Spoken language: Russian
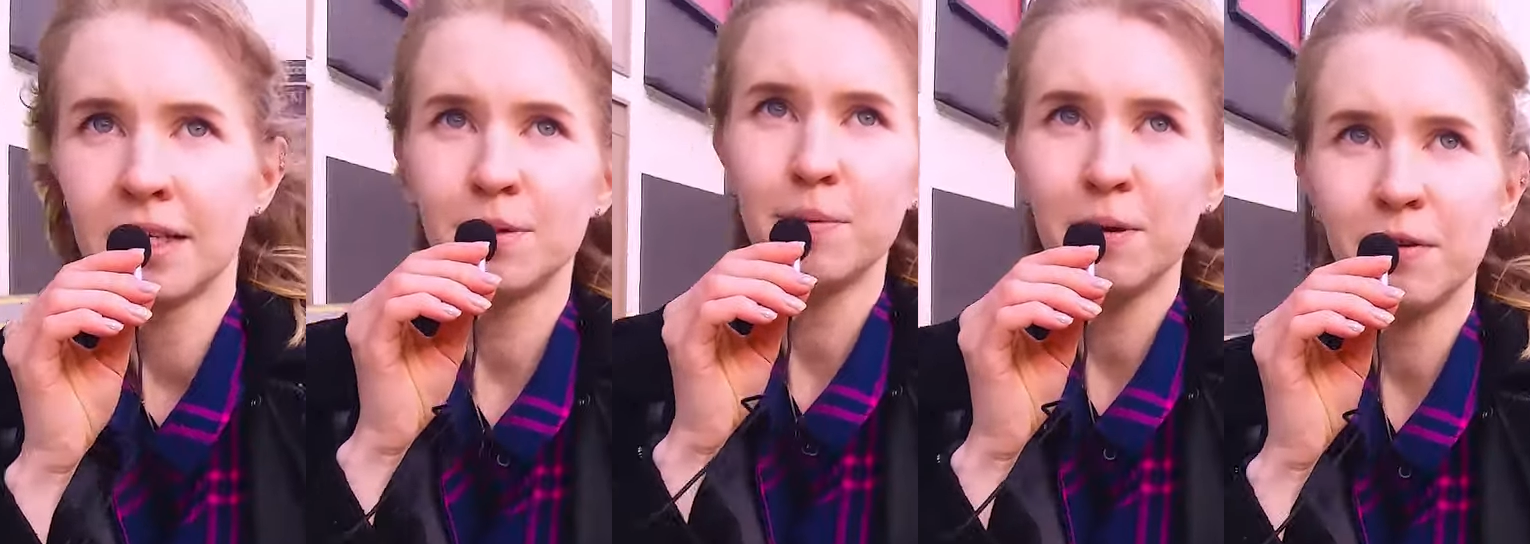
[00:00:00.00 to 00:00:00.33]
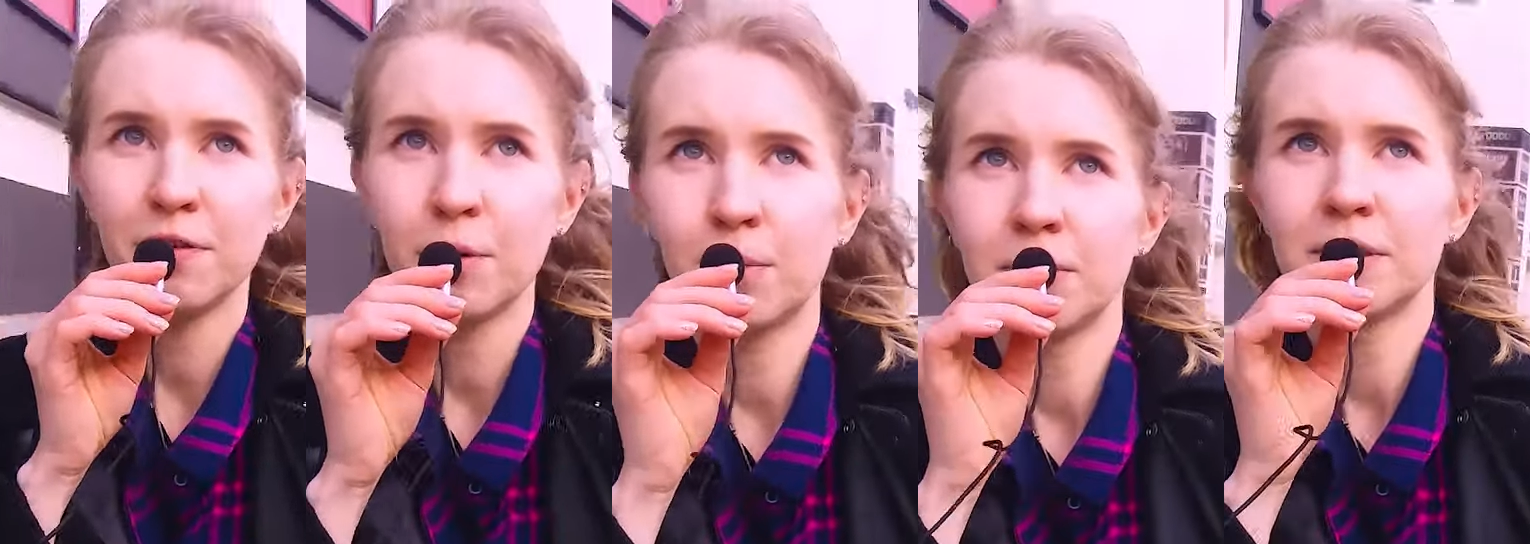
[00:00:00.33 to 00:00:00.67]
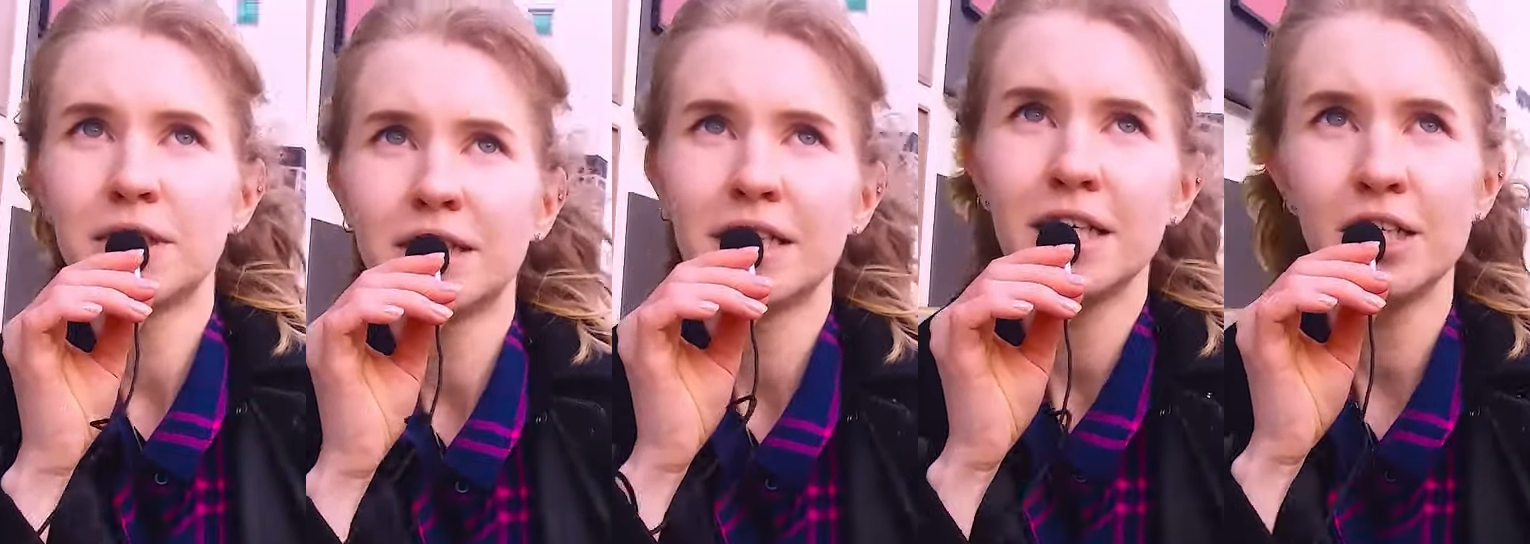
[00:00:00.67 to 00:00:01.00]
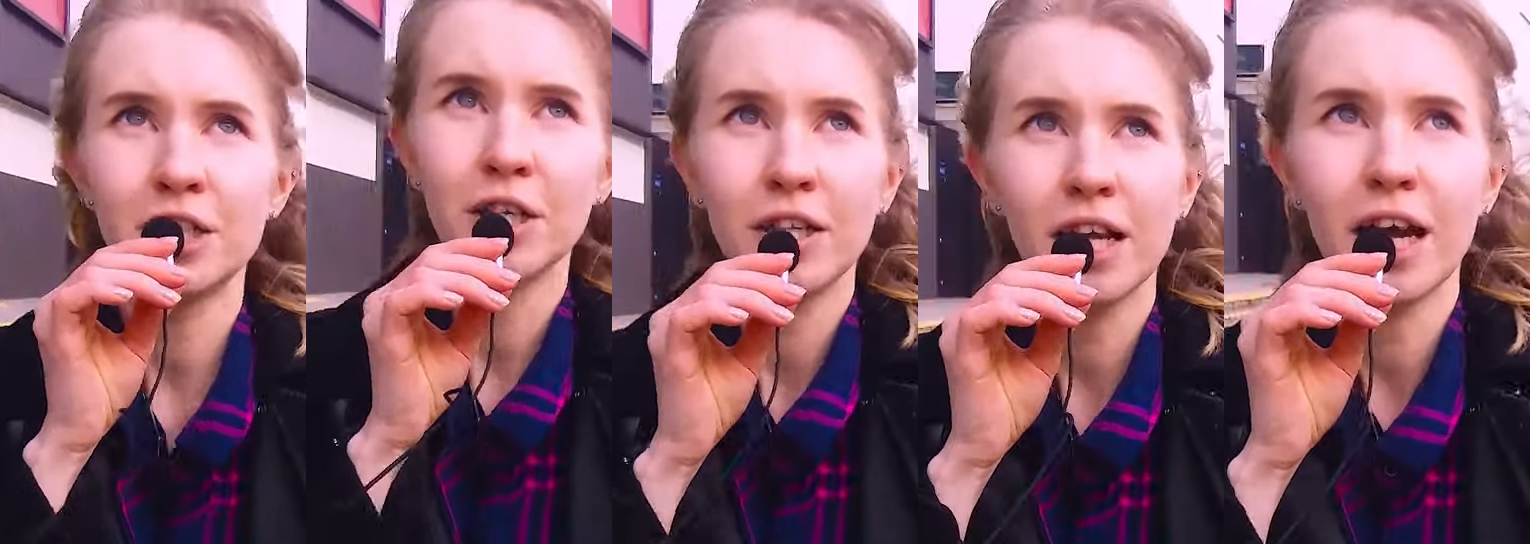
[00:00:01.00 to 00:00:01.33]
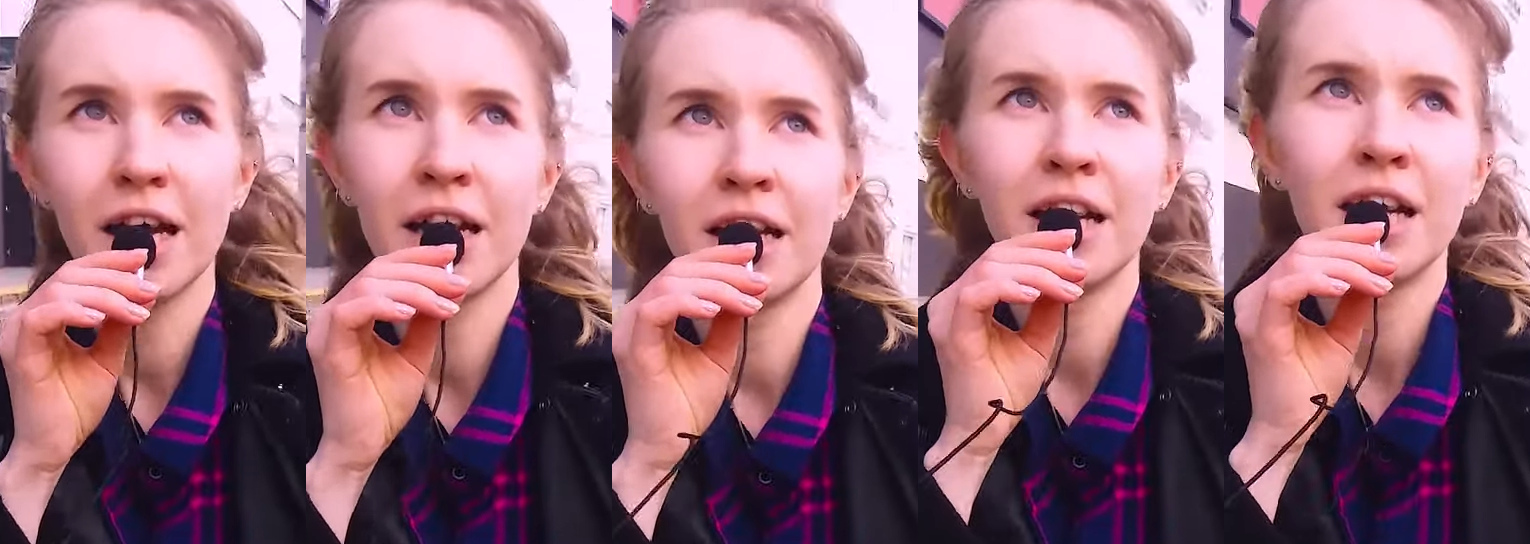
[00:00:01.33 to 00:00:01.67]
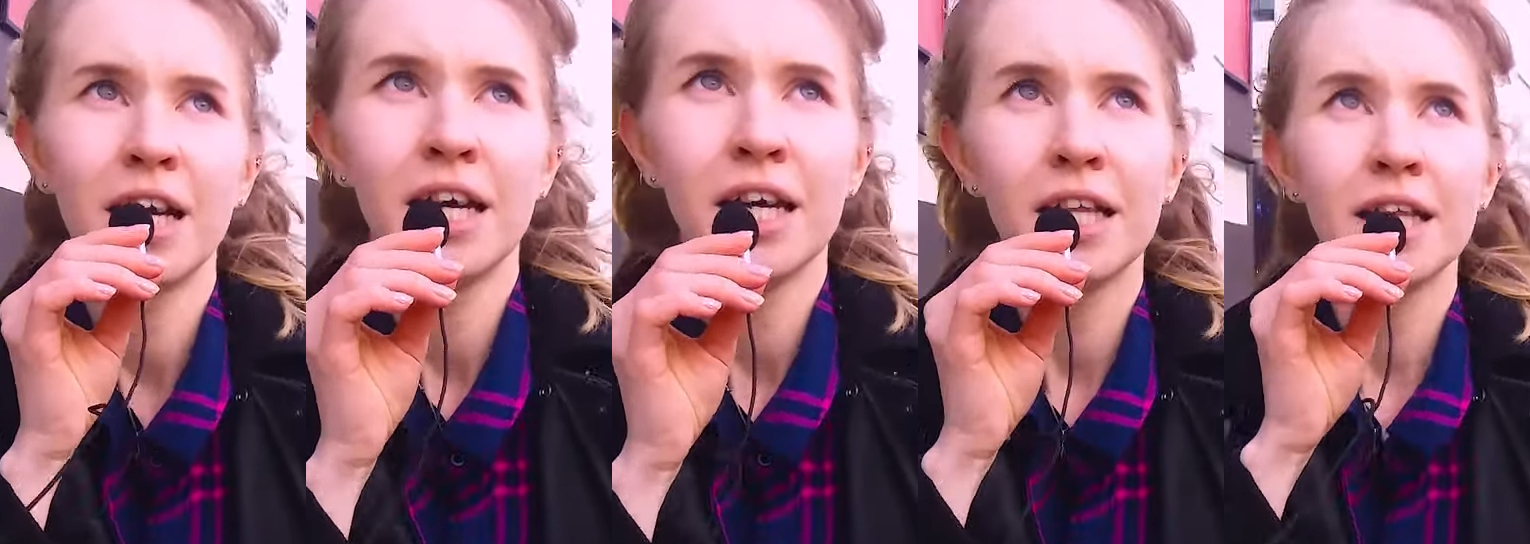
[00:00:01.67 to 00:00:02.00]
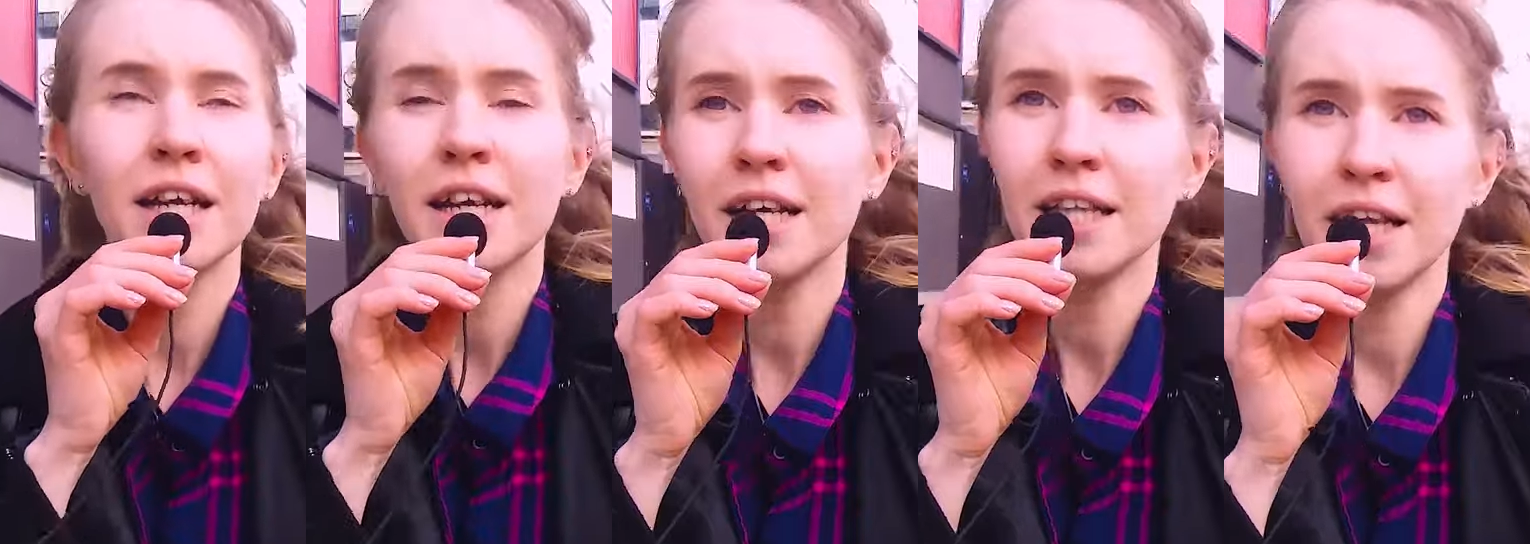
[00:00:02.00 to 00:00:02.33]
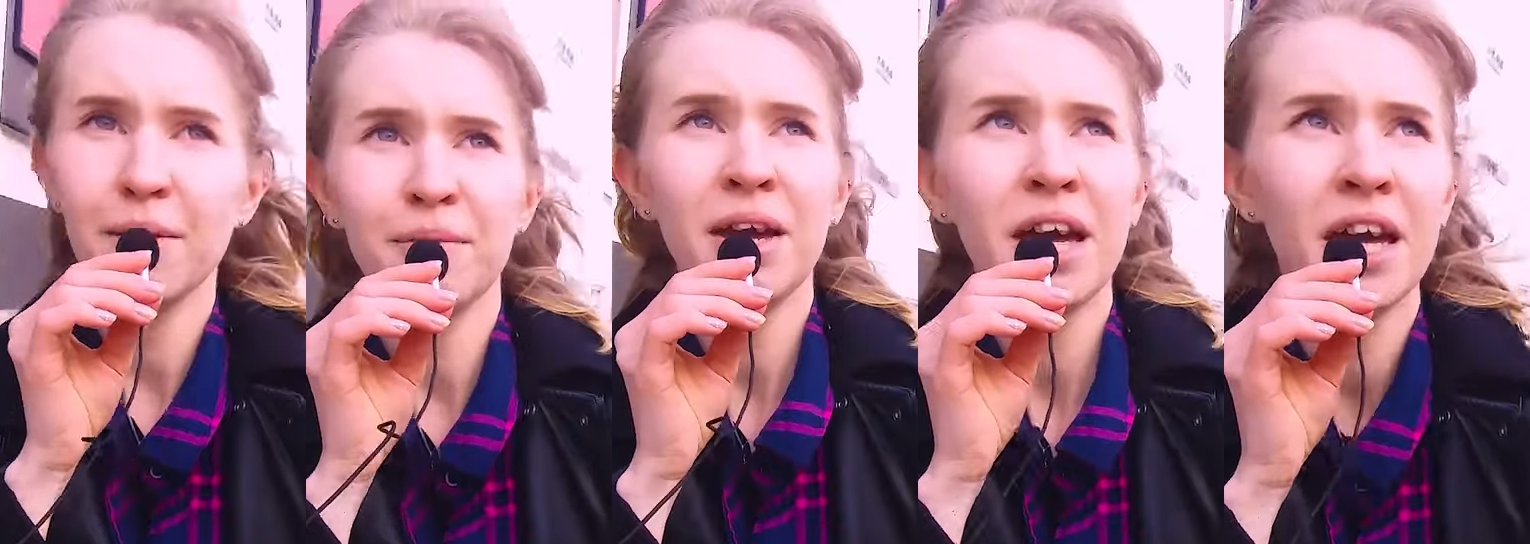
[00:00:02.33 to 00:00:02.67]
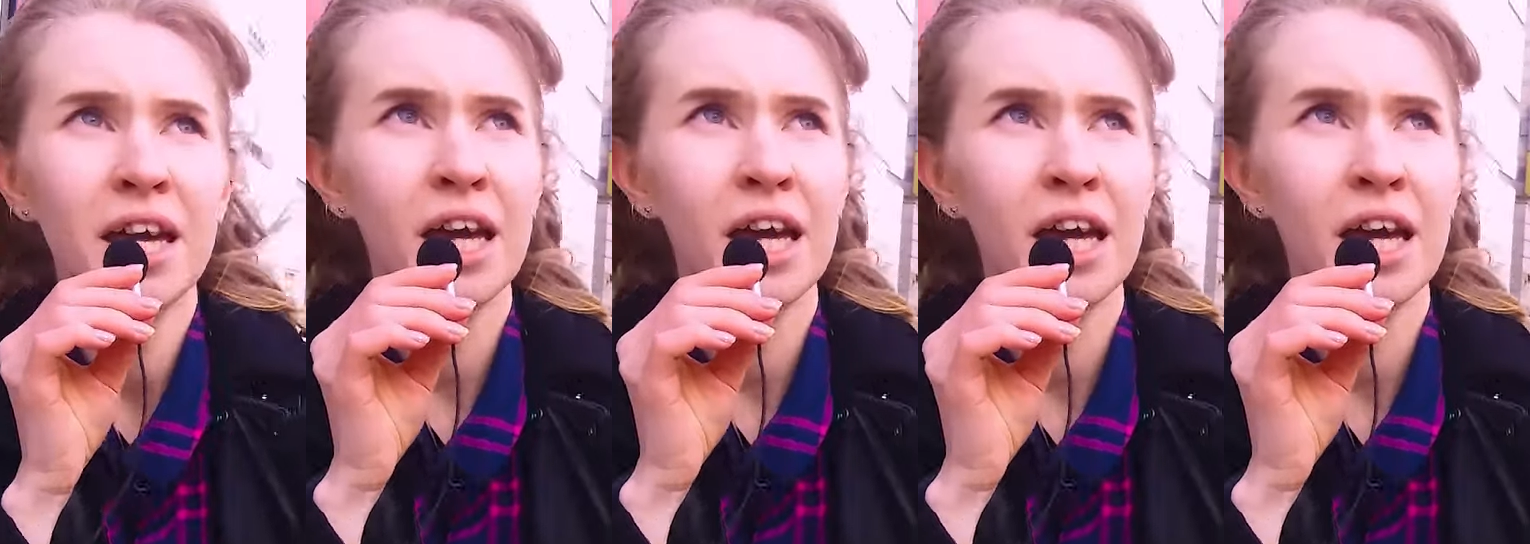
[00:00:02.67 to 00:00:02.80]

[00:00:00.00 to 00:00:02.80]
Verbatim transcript: теперь вы будете знать, что это на Канаме.